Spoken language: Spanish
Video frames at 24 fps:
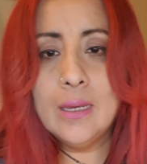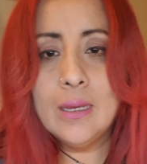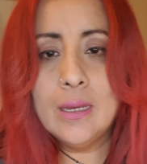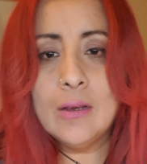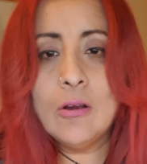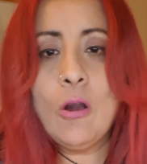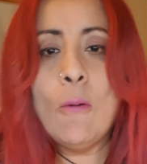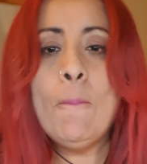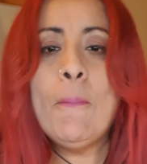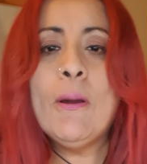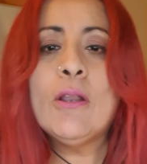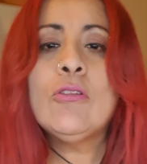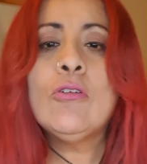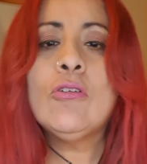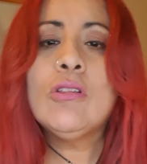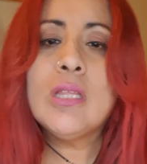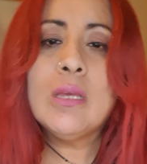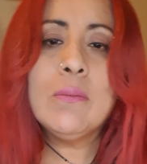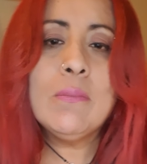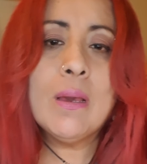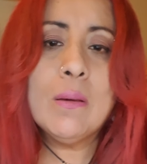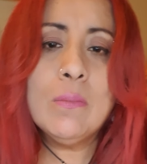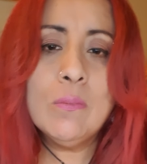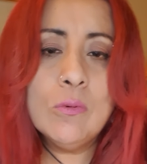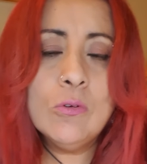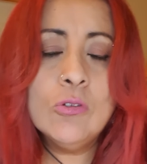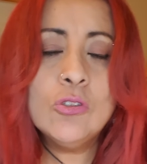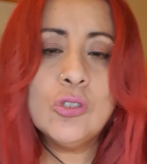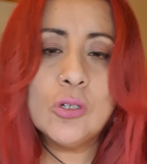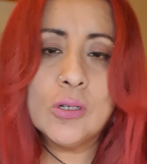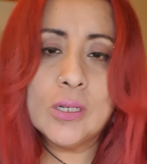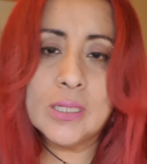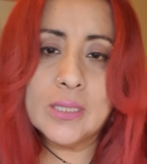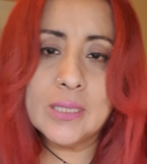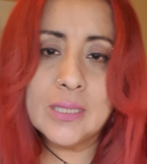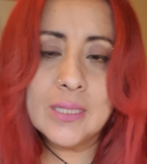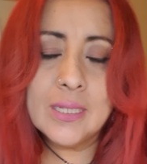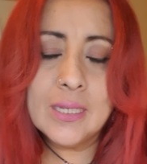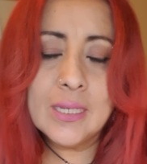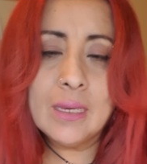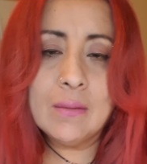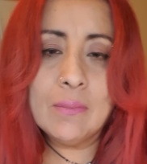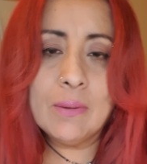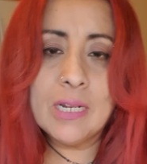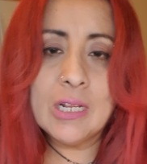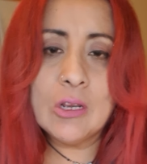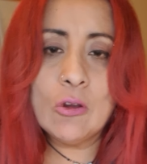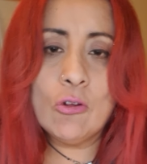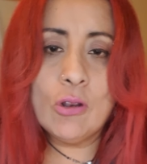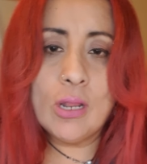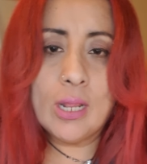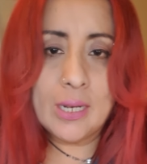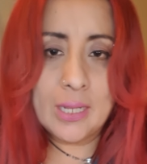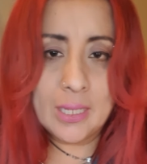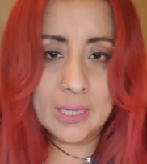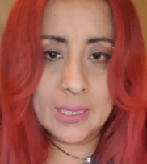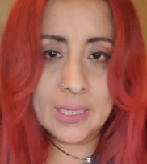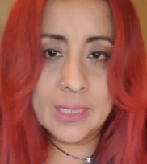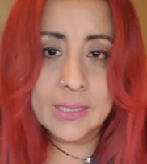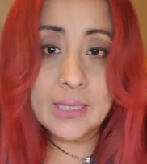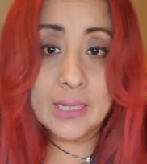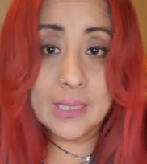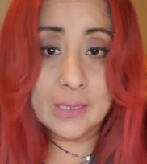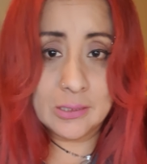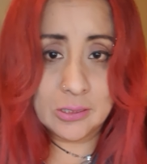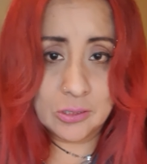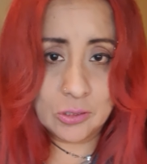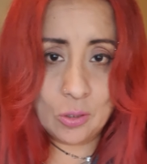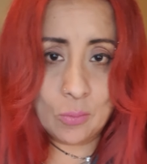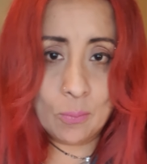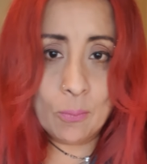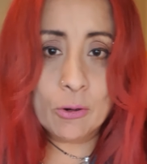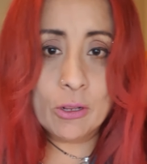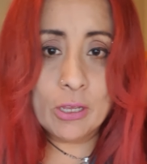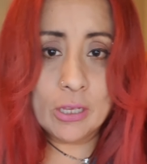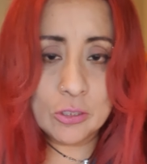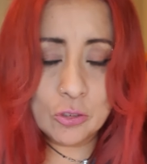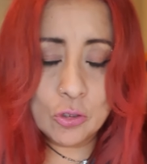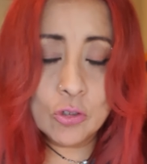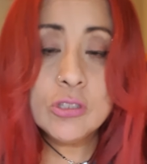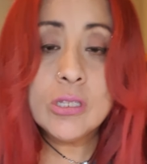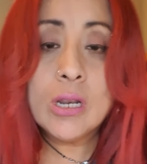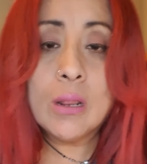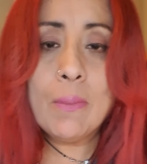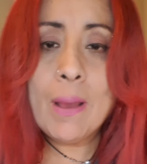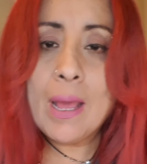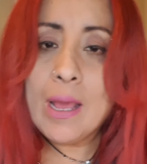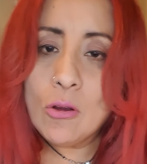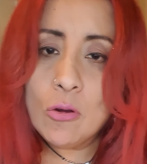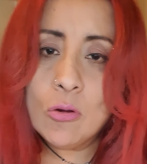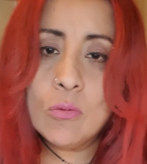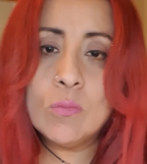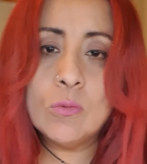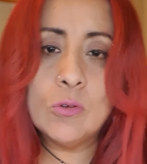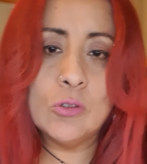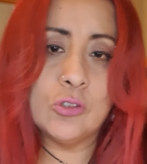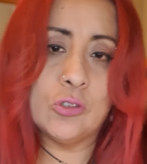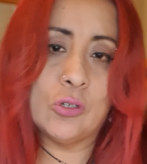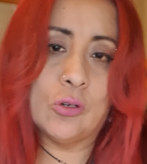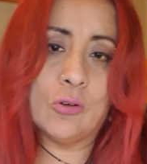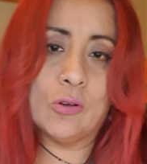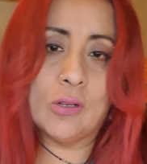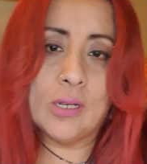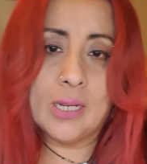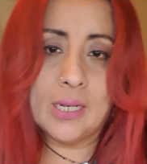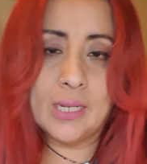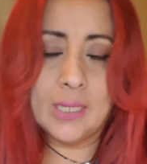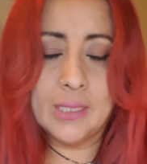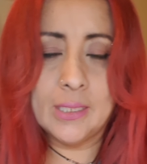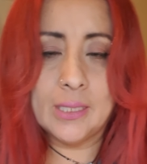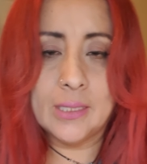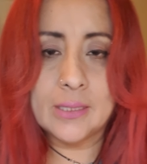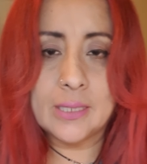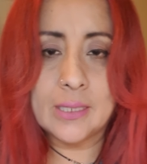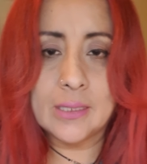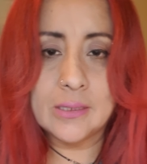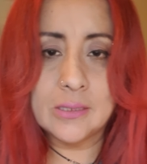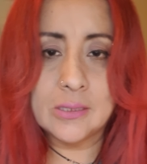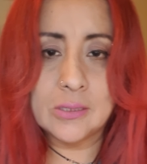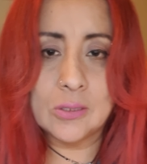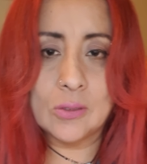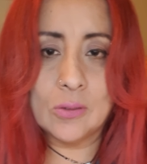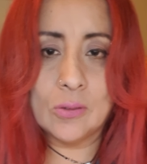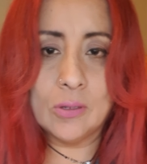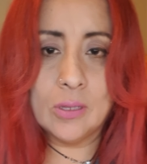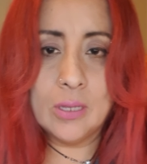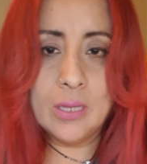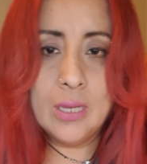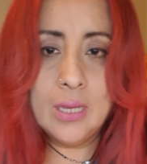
Comparto temas mucho que tienen que ver con la ley de atracción, porque yo trabajo mucho con la ley de atracción.